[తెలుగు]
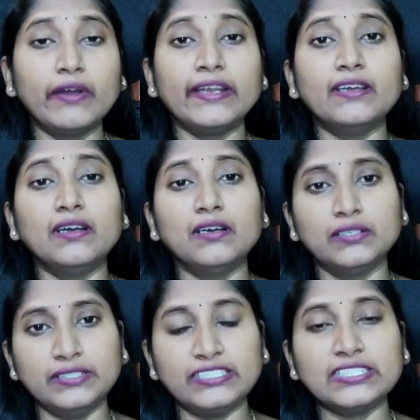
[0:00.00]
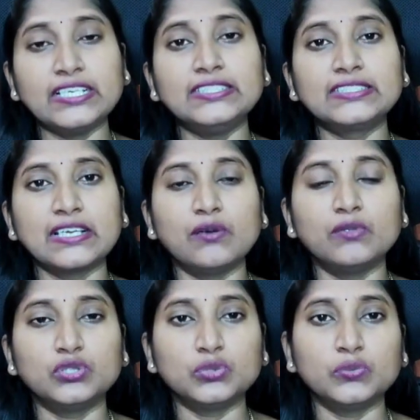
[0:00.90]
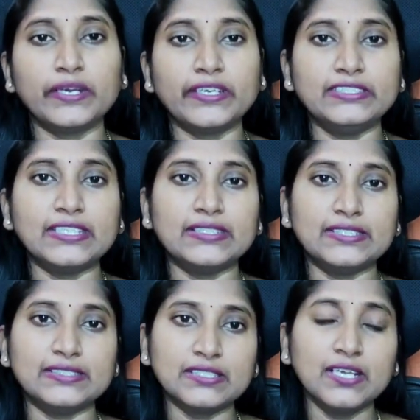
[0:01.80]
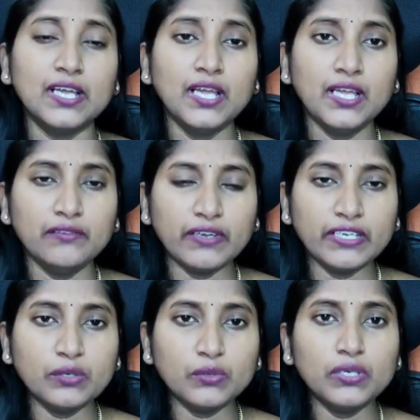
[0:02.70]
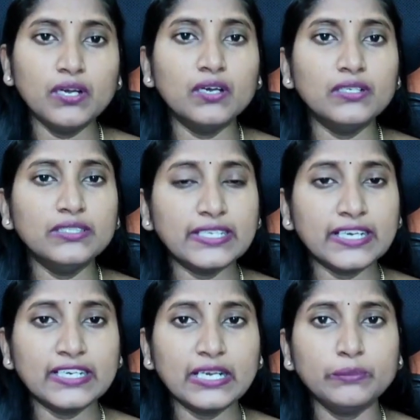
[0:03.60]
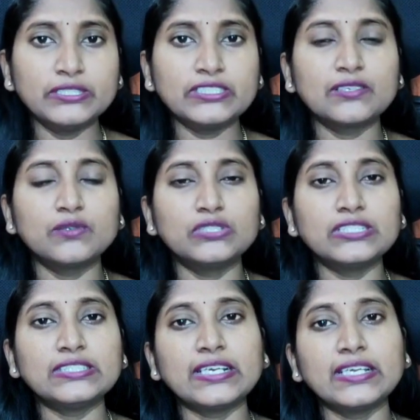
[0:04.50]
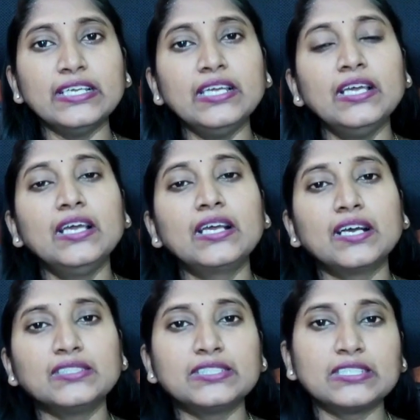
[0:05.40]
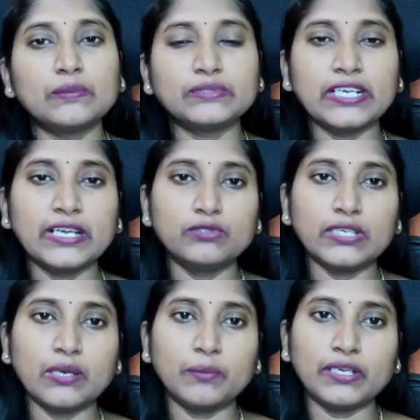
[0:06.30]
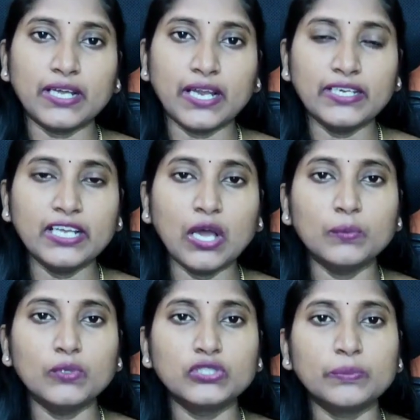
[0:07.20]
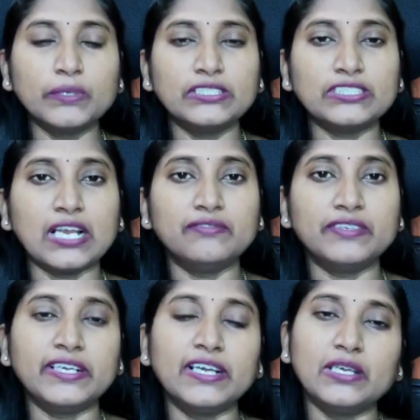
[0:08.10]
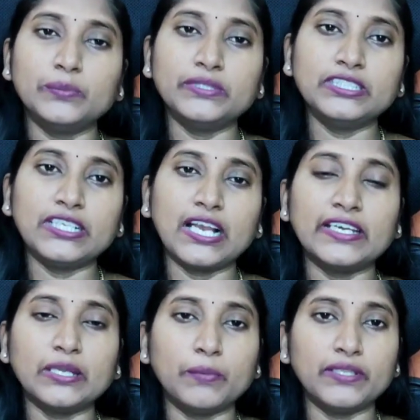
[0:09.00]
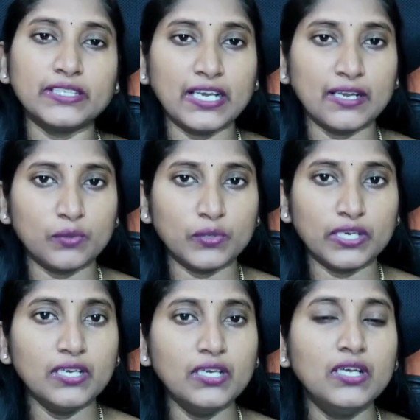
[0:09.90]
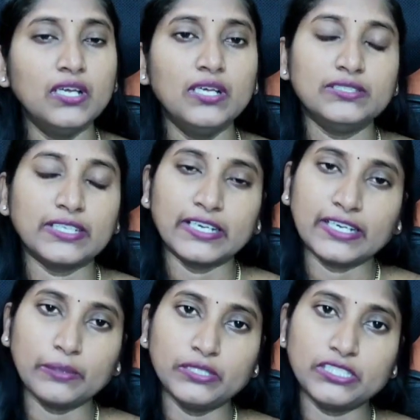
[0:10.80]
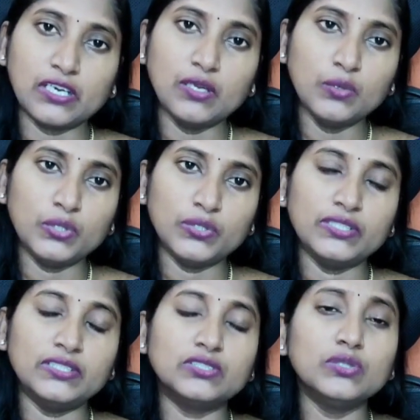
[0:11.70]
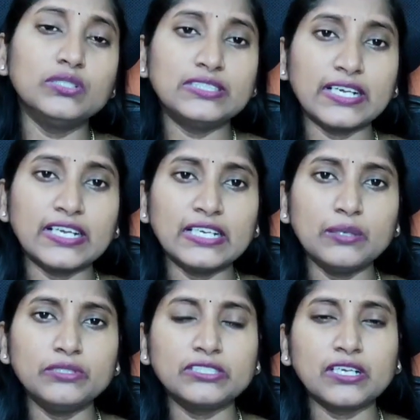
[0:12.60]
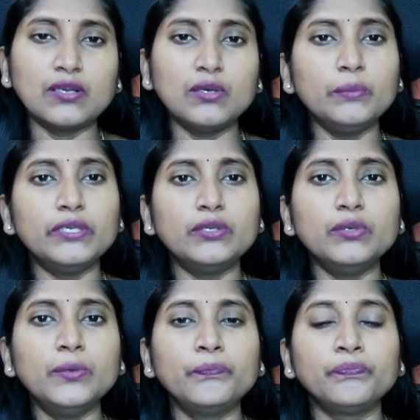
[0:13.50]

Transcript: వైడ్ డిశ్చార్జెస్ కావచ్చు వైడ్ డిశ్చార్జెస్ ఇవన్నీ కూడా ఈ సెకండ్ ట్రైమిస్టర్కి వచ్చేసరికి కాస్త సబ్సైడ్ అవుతాయి అన్నమాట అన్నీ ఆల్మోస్ట్ మీకు చాలా ఫ్రీగా అనిపించి ఎలాంటి ఇబ్బంది కలగకుండా సెకండ్ ట్రైమిస్టర్లో ఉంటుంది సో ఈ సెకండ్ ట్రైమిస్టర్లో మీరు